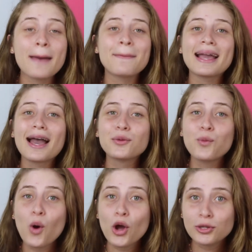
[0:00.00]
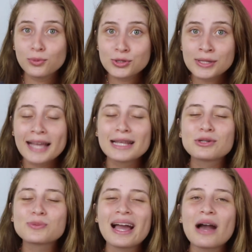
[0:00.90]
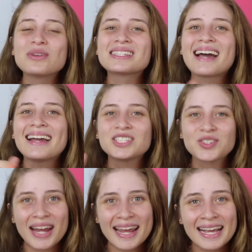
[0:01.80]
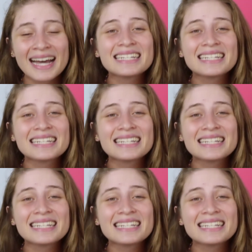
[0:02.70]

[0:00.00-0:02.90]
pegar um ônibus, depois pegar um SkyTrain,